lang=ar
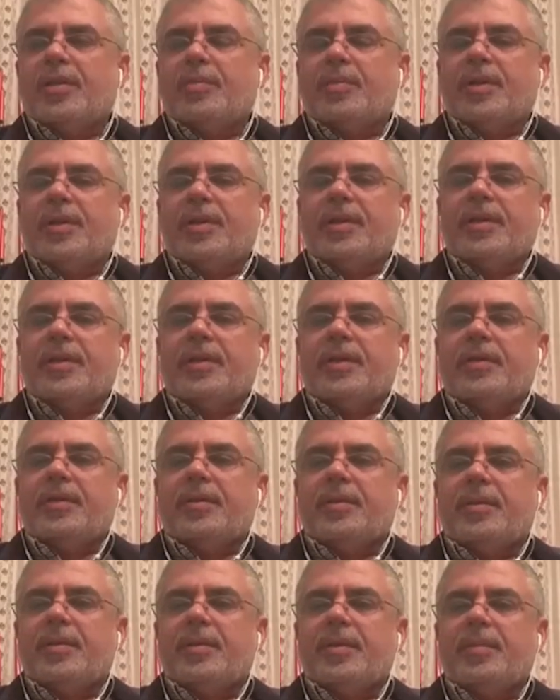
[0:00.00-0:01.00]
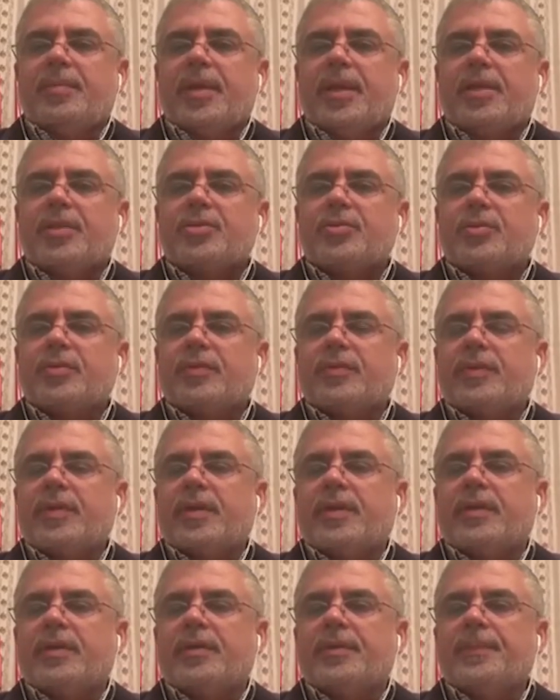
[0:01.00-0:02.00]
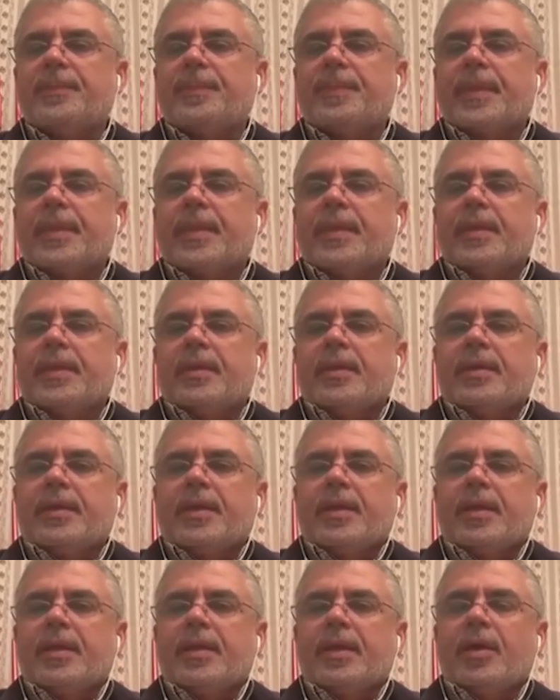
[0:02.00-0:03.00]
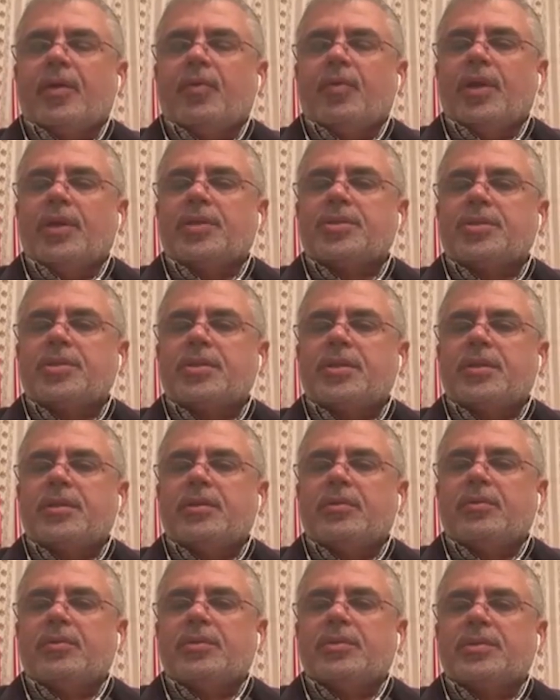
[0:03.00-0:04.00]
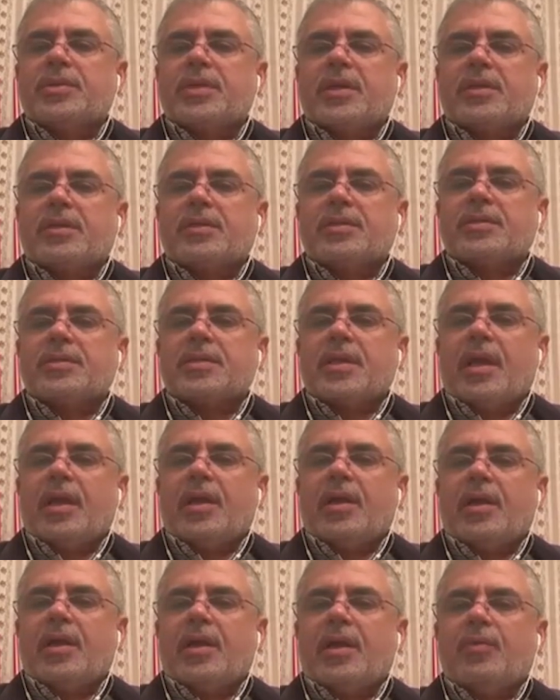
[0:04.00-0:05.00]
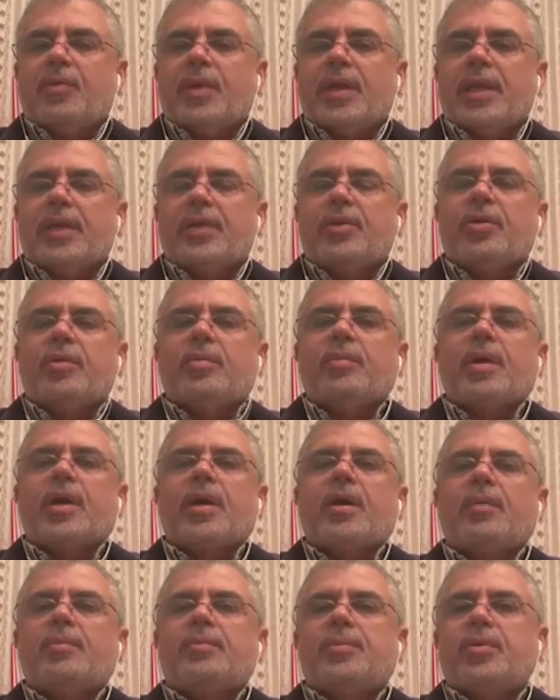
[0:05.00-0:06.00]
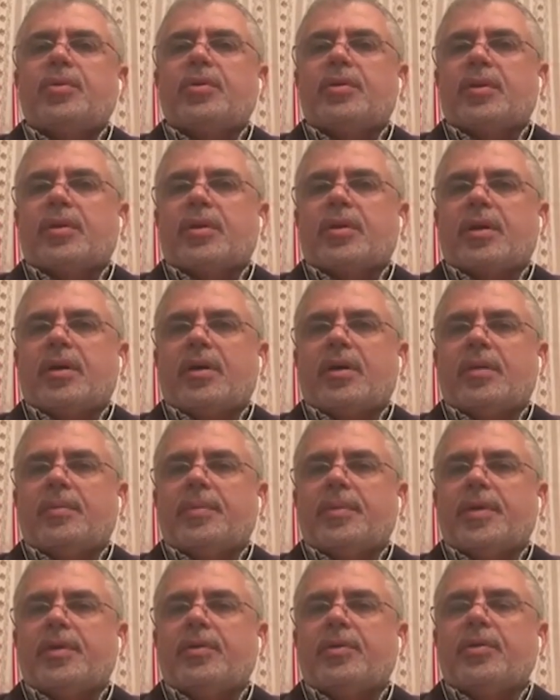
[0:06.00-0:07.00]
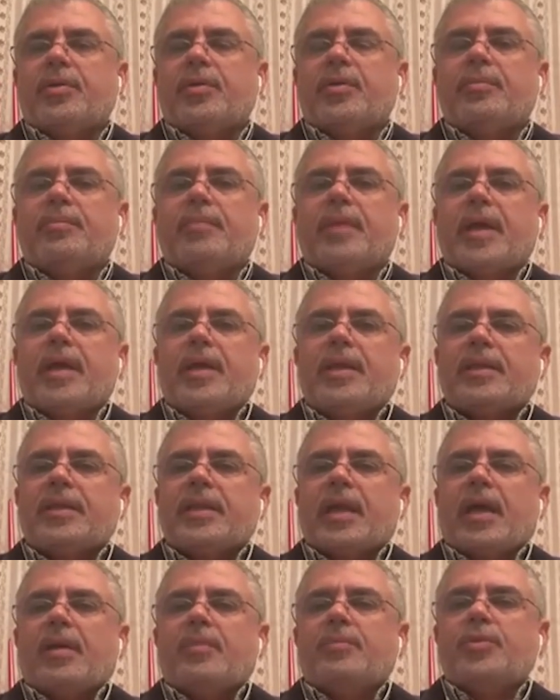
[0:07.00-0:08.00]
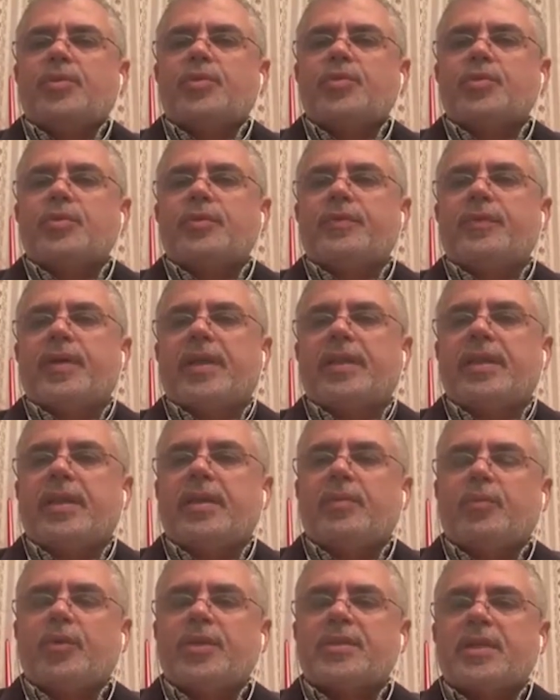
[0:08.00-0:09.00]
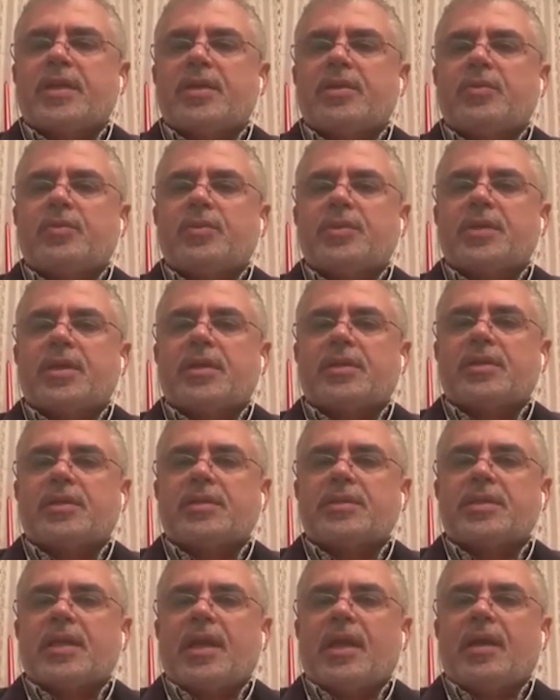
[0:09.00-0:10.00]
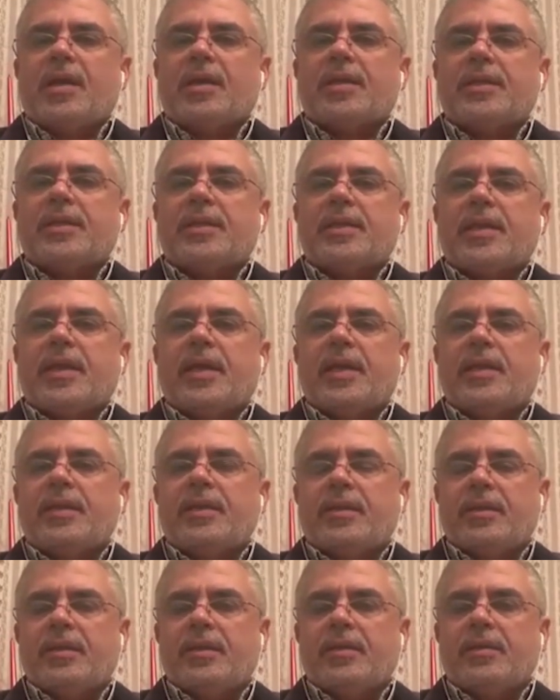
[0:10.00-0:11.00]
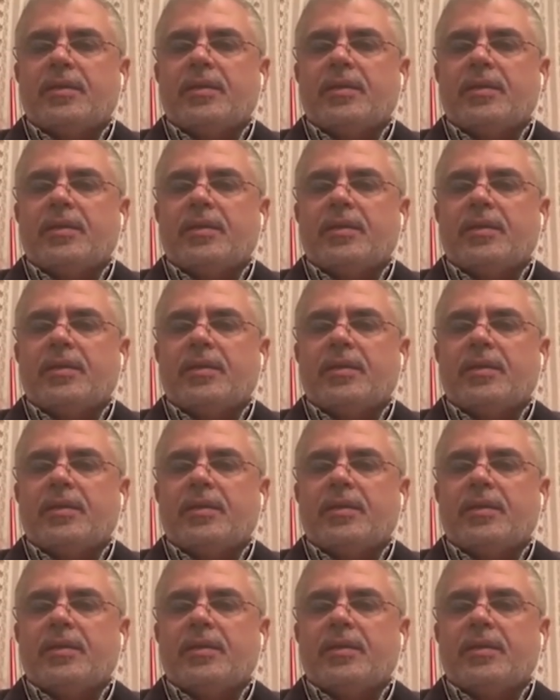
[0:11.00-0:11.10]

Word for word: اللي اللي بلشتوا فيها يعني أول شيء وزارة الصحة ولا يوم غاب دور الرقابة رغم أنت عم بتشوف قد إيه موازنة وزارة الصحة كثير قليلة